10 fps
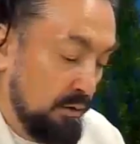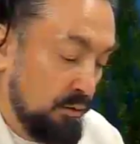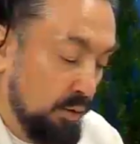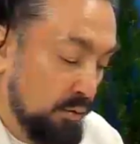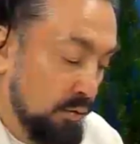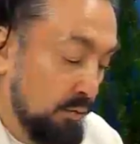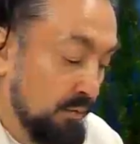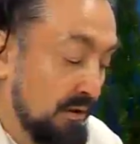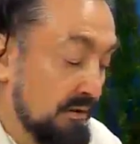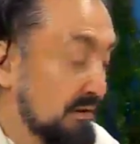Çözülüp
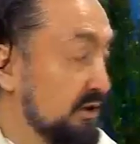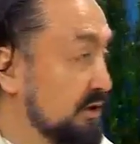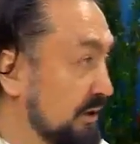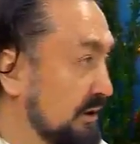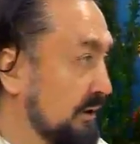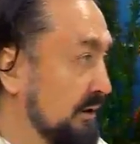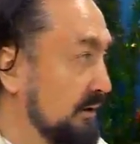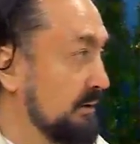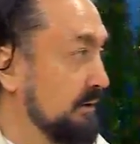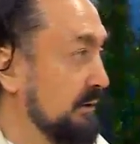
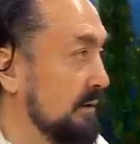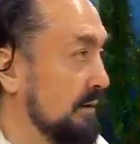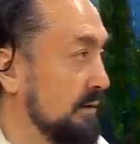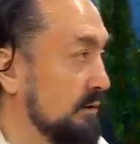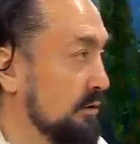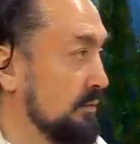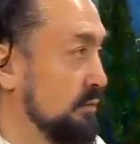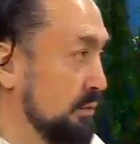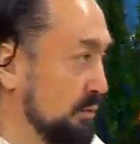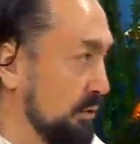yılgınlaşırsınız. Şimdi
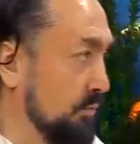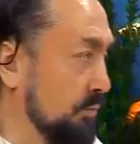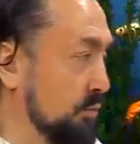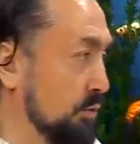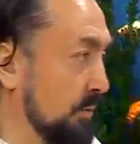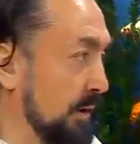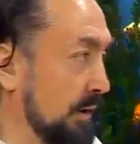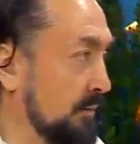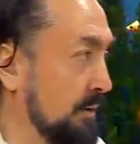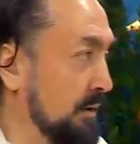çözüldü mü Müslüman
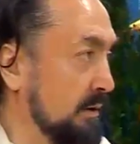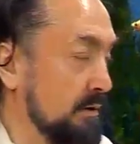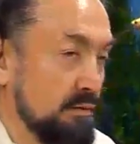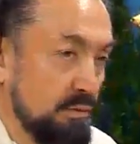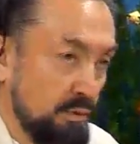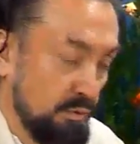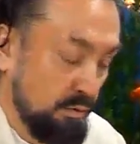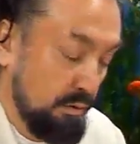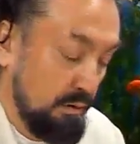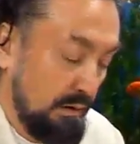alemi? Çözüldü.
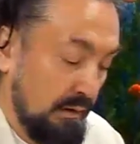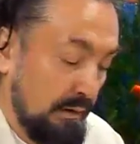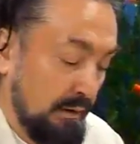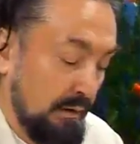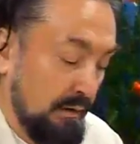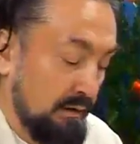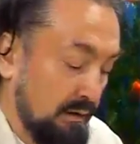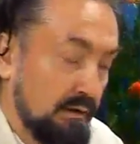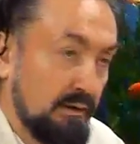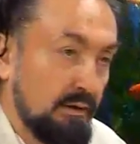Çözüldü.
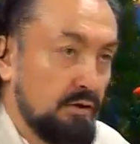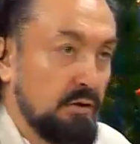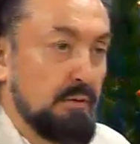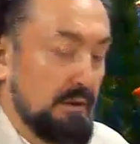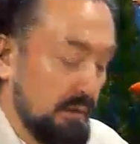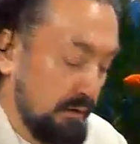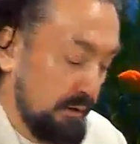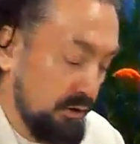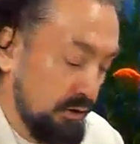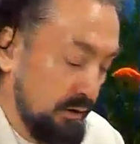Yılgınlaştı mı?
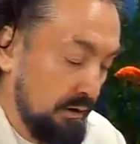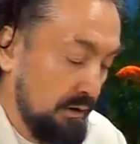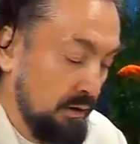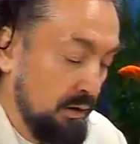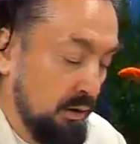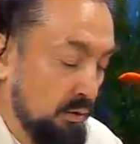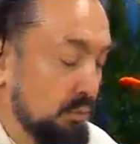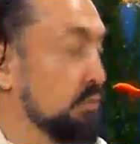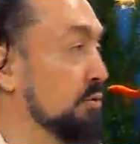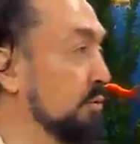Yılgınlaştı.
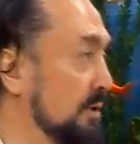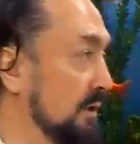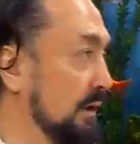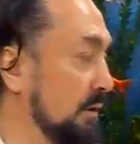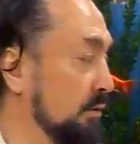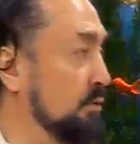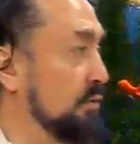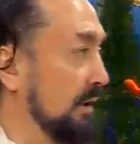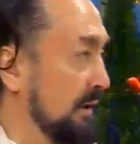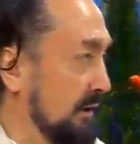Gücünüz gider diyor.
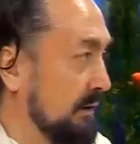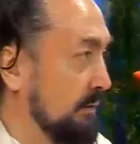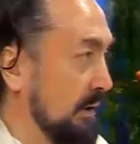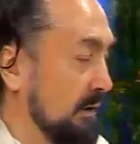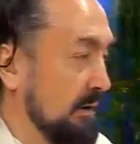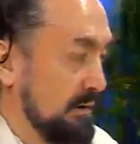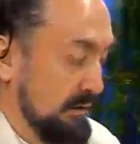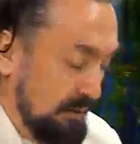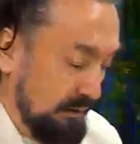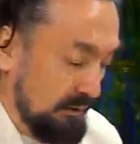Güçleri gitti mi?
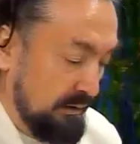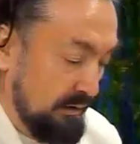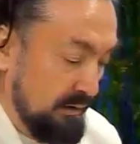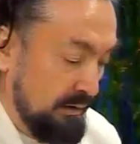Gitti.